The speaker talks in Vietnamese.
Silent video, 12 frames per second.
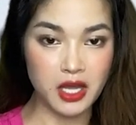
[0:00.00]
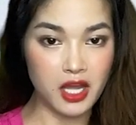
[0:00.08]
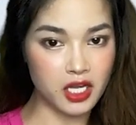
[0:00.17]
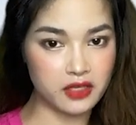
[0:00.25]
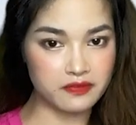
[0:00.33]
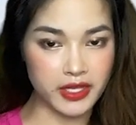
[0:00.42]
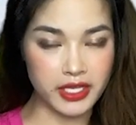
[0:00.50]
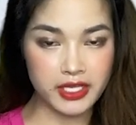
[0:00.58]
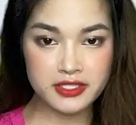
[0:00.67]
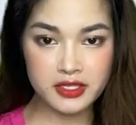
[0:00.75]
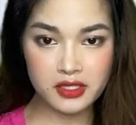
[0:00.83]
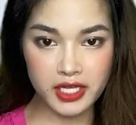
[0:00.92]
cần phải hết
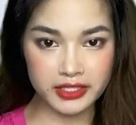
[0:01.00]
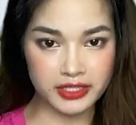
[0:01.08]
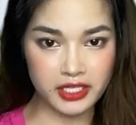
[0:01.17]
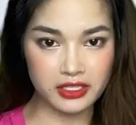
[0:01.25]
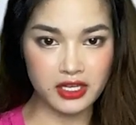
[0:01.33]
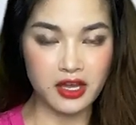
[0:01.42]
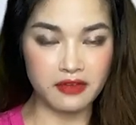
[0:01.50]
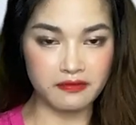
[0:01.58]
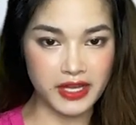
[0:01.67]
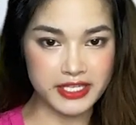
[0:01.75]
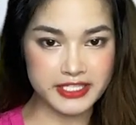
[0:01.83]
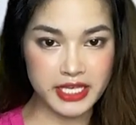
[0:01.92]
sức cẩn thận
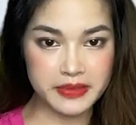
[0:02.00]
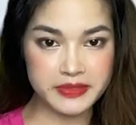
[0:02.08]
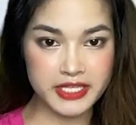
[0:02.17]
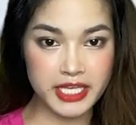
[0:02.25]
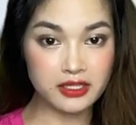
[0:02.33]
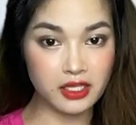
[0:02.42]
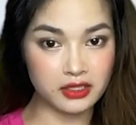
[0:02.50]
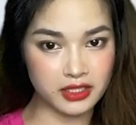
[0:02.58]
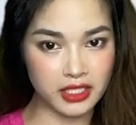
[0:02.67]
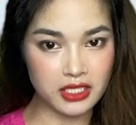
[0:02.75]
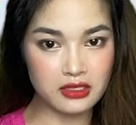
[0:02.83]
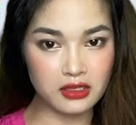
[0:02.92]
và xem xét thật
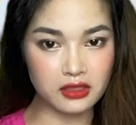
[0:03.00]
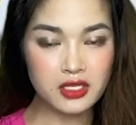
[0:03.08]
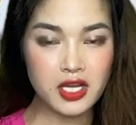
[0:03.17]
kỹ lưỡng